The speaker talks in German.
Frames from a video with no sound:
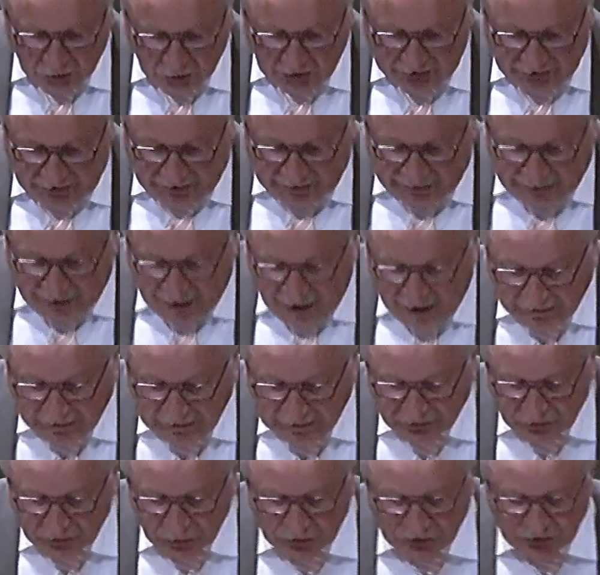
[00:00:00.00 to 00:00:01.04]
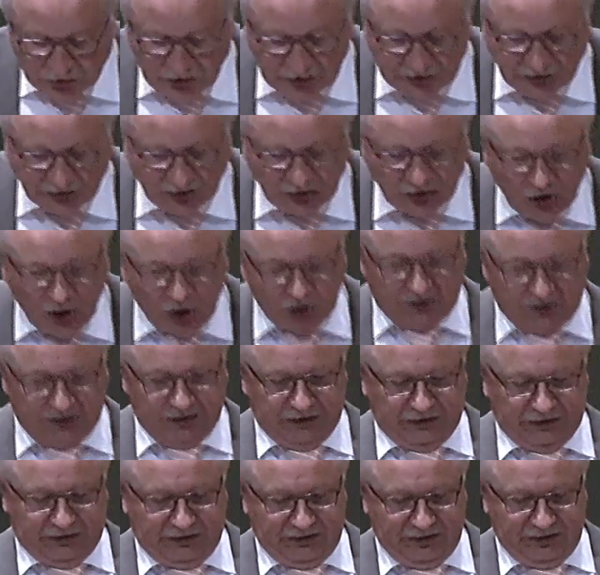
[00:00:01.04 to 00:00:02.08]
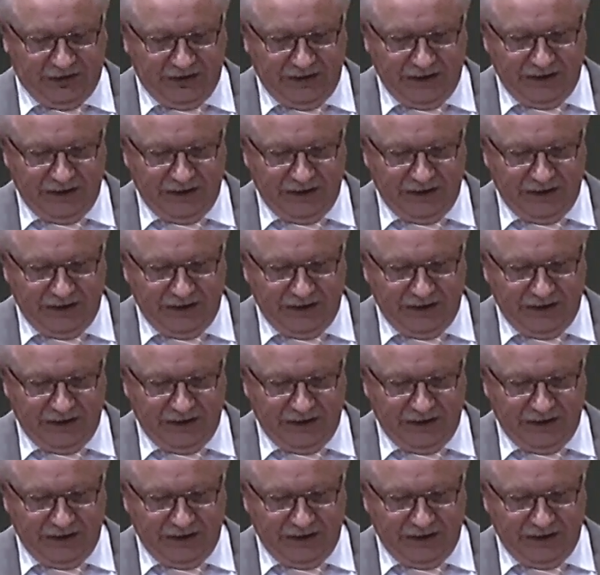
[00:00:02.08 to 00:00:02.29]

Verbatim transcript: durch den Geist unseres Gottes